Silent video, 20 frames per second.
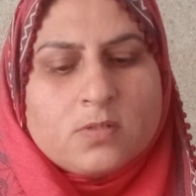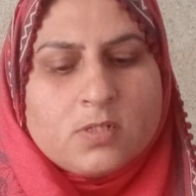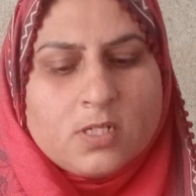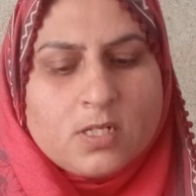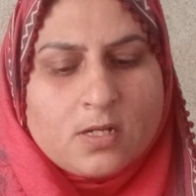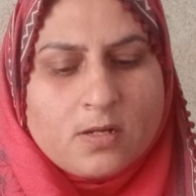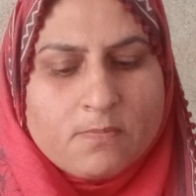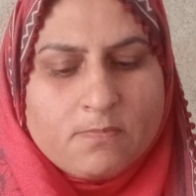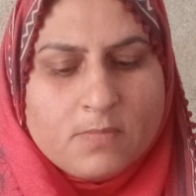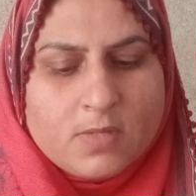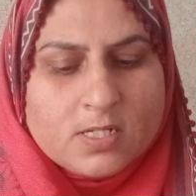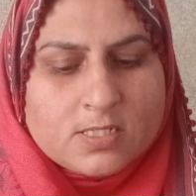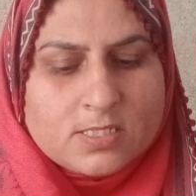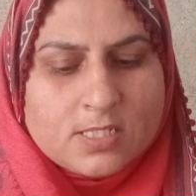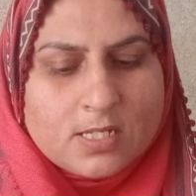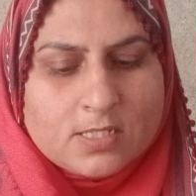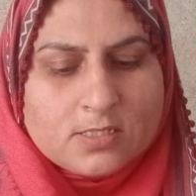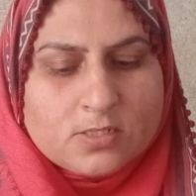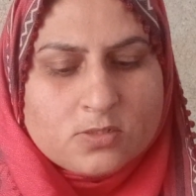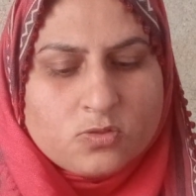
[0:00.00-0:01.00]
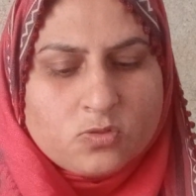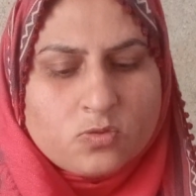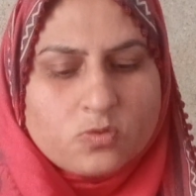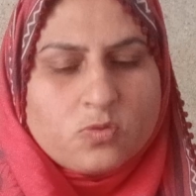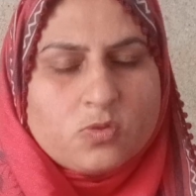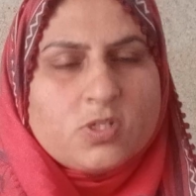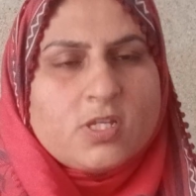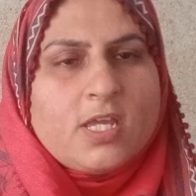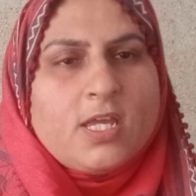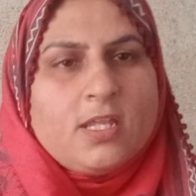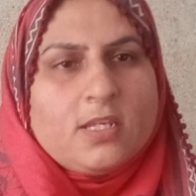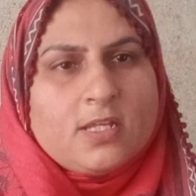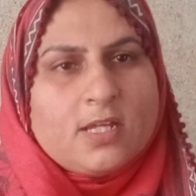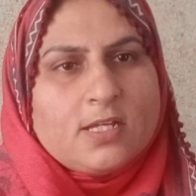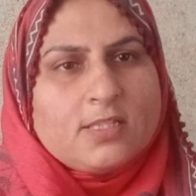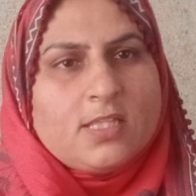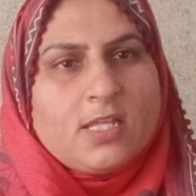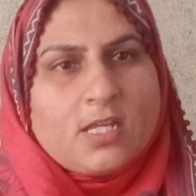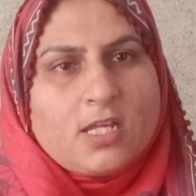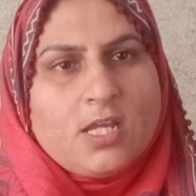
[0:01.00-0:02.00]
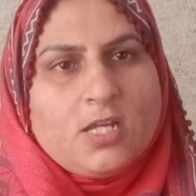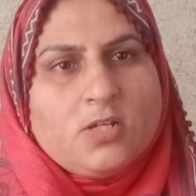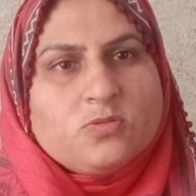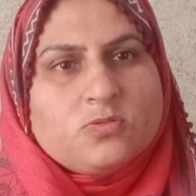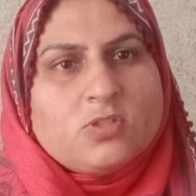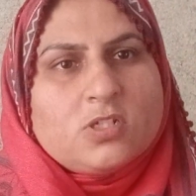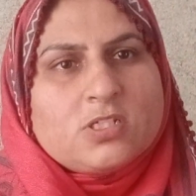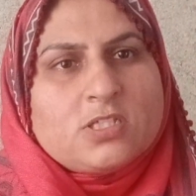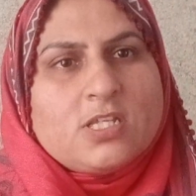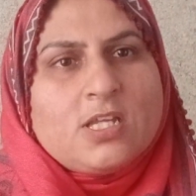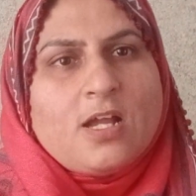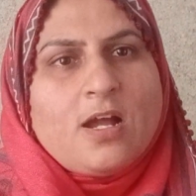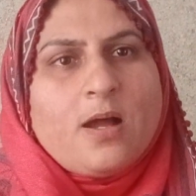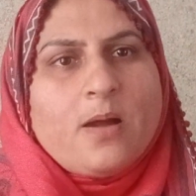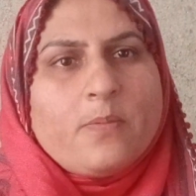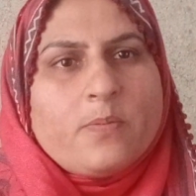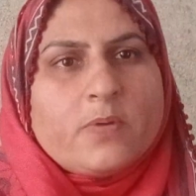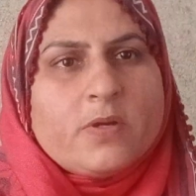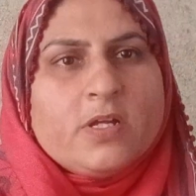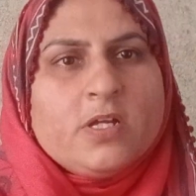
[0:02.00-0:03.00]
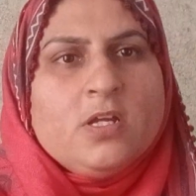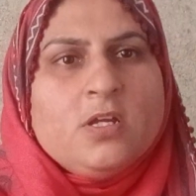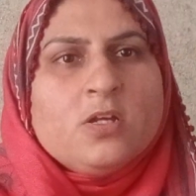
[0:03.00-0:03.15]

निकम्मा सा जो कोई एरिया देखें उधर से आप